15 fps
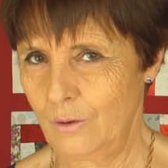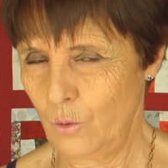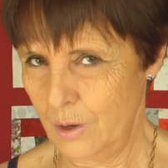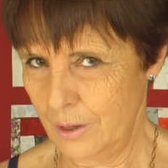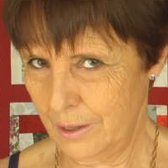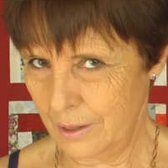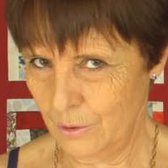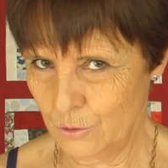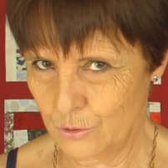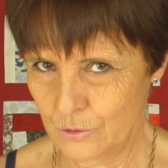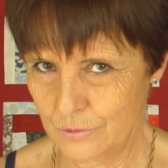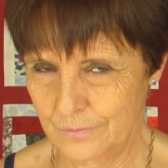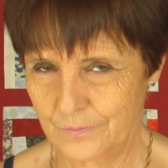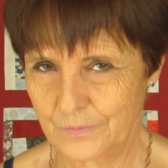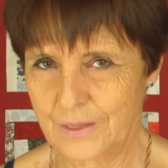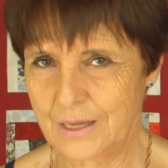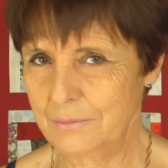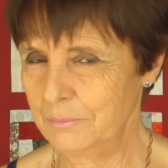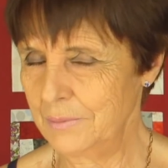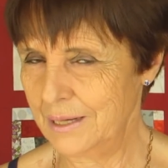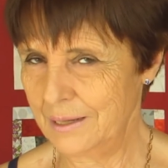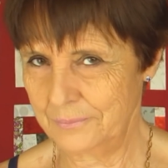Juan Carlos, que
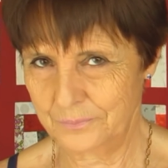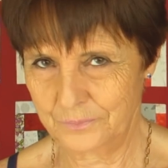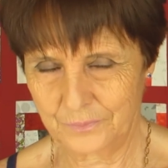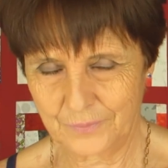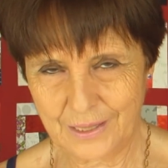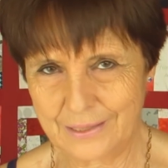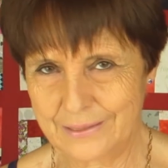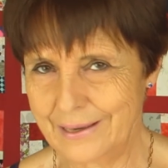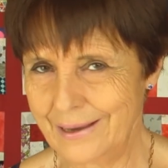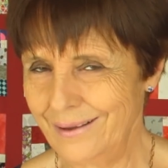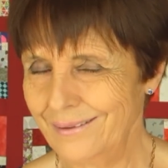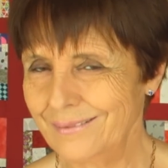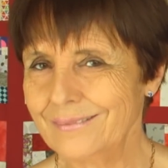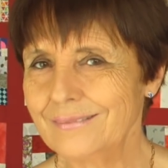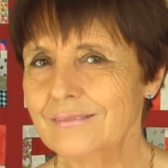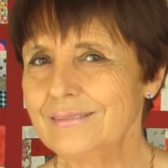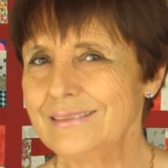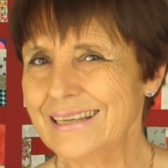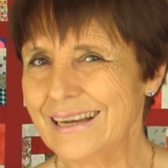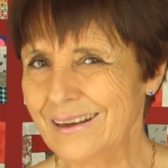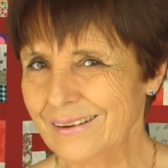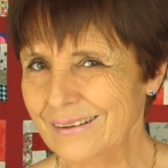mira, que ya,
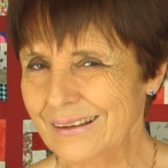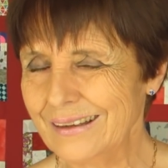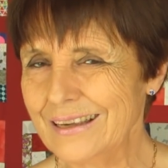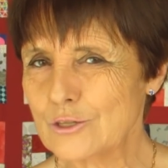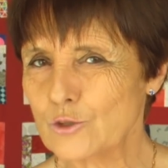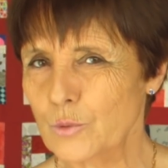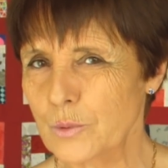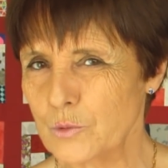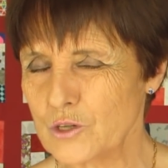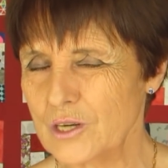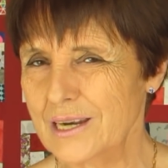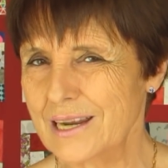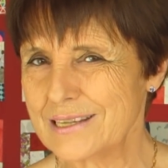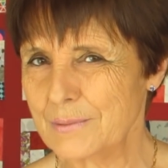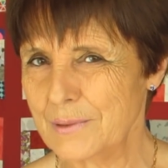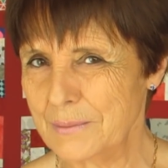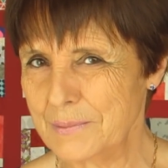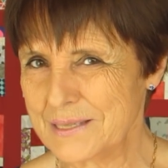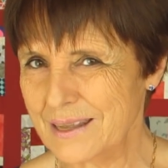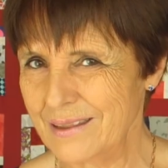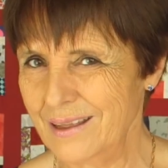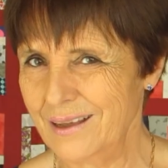ya estuvimos la semana
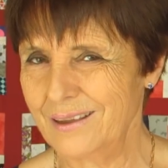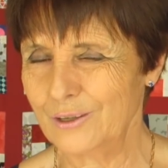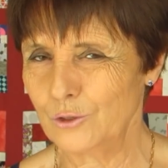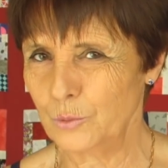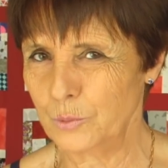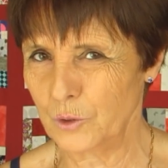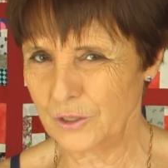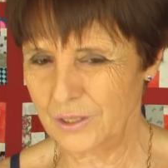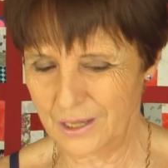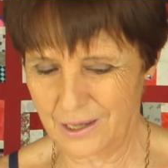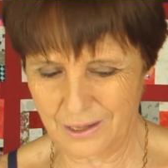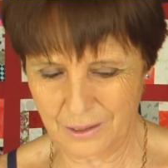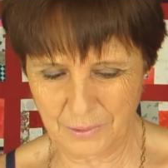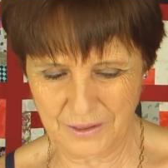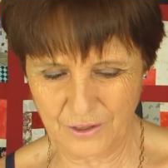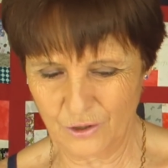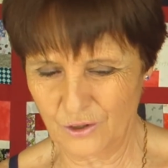pasada y tuvimos que tirar el vídeo.